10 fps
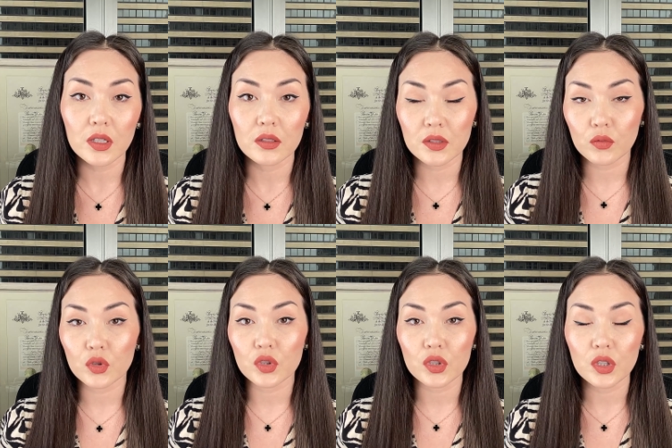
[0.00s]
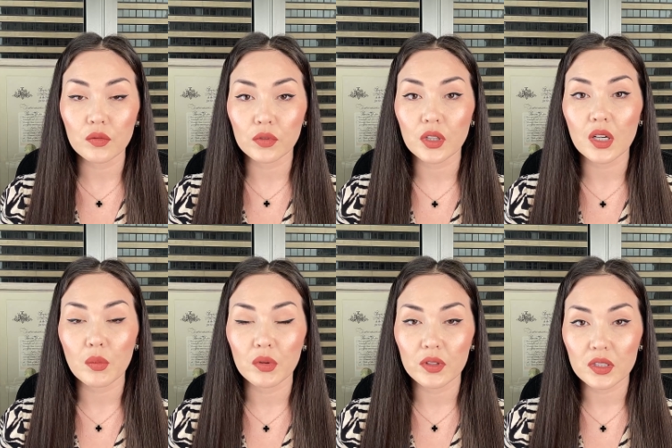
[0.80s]
и на сегодняшний день вы
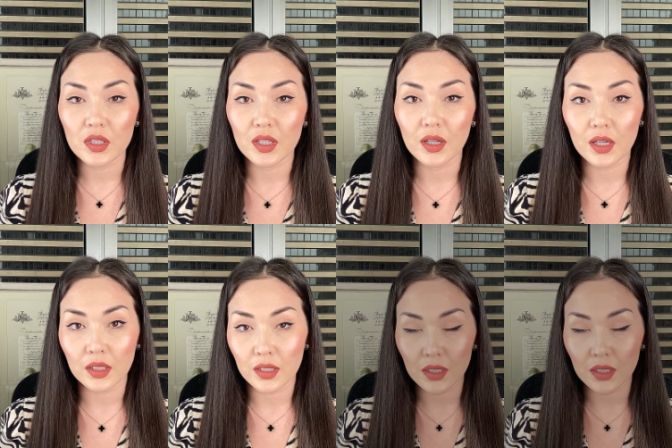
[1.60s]
накапливаете нелегальные